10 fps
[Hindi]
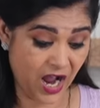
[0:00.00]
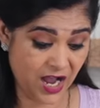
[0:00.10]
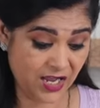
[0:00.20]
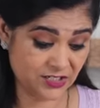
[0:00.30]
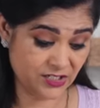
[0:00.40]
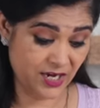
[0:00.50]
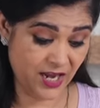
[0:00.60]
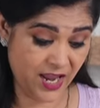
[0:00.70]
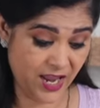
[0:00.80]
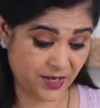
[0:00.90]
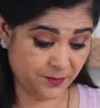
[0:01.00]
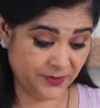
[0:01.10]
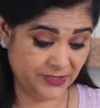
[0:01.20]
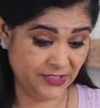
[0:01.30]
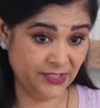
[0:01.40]
आज एक
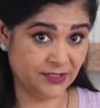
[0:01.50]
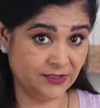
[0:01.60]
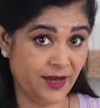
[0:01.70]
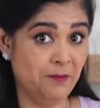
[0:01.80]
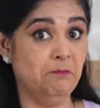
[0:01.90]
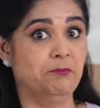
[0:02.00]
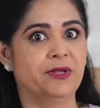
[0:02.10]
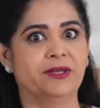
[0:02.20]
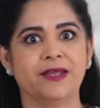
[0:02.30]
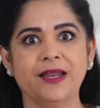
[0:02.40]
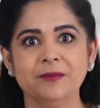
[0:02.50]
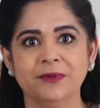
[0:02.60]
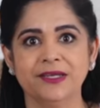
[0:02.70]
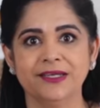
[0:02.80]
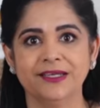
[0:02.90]
पनीर दम बिरयानी
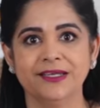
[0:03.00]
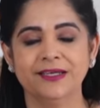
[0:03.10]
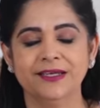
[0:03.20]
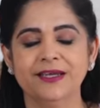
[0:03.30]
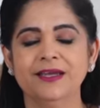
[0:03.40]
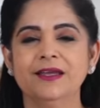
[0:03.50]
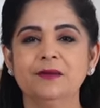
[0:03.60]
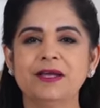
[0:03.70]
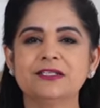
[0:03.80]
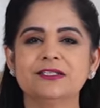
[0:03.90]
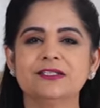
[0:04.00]
बनेगी इमेजिन